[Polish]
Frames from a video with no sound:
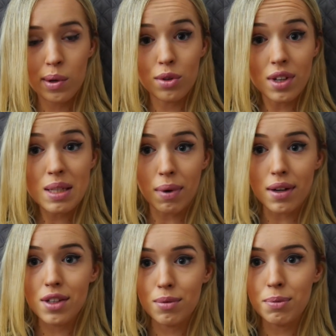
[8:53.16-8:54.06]
to jest
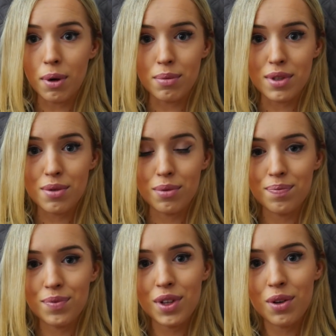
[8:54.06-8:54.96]
bardzo dobry pomysł.
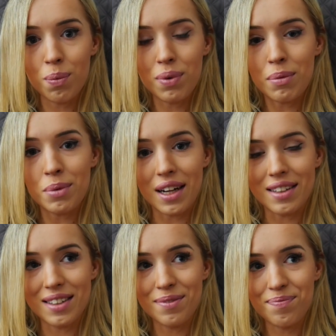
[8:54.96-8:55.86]
No i kupiłam
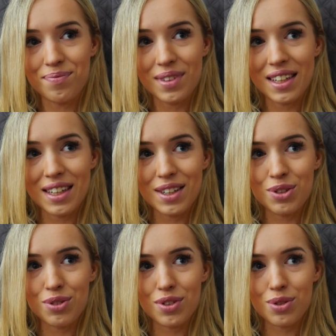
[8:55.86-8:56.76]
bilety i
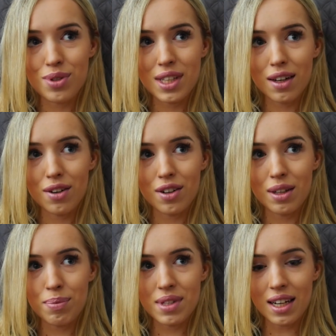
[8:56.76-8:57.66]
6
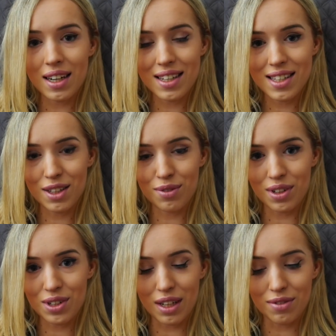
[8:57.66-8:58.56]
lipca lecę do
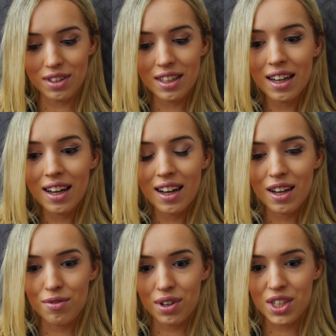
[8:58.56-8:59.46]
Warszawy.
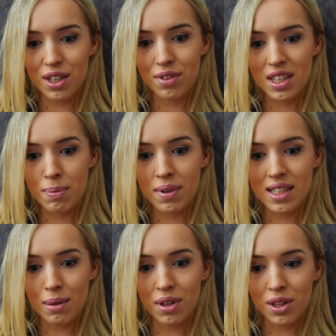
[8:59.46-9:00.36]
W Warszawie
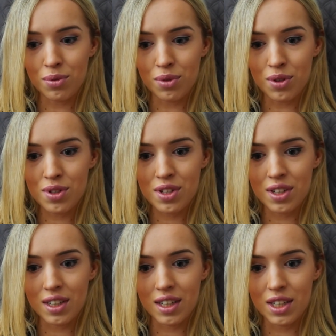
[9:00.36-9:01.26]
spędzam jedną noc
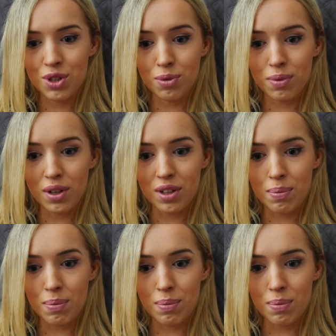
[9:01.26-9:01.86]
e, i 7